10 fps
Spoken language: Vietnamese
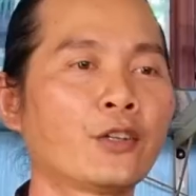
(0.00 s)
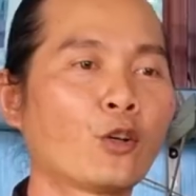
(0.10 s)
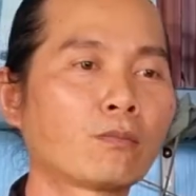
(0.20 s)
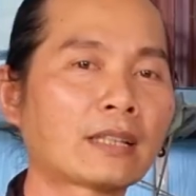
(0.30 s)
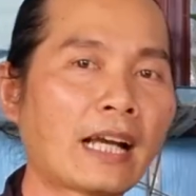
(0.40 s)

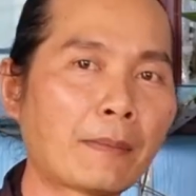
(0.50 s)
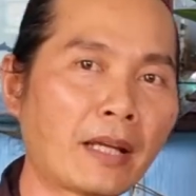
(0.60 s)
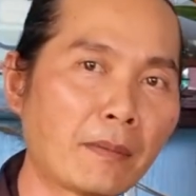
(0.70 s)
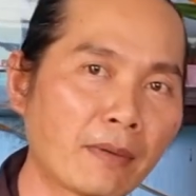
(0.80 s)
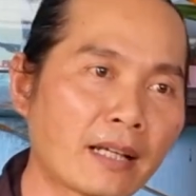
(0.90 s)
chúng ta
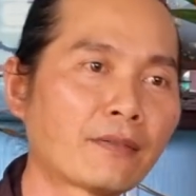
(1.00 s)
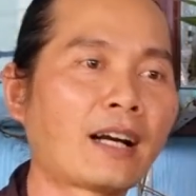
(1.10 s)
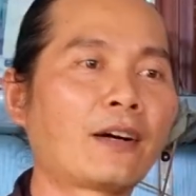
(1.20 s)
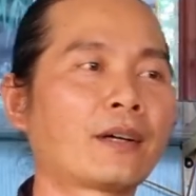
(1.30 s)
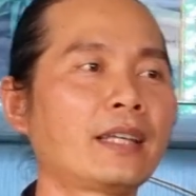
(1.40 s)
bị mắc
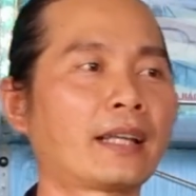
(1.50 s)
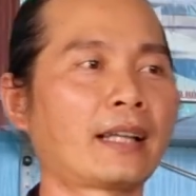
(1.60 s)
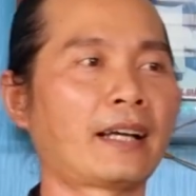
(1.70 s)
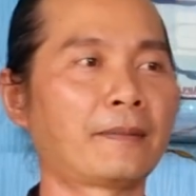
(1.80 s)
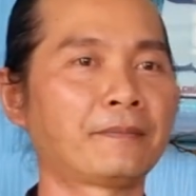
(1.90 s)
vào cái việc
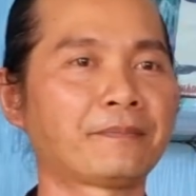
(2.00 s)
làm.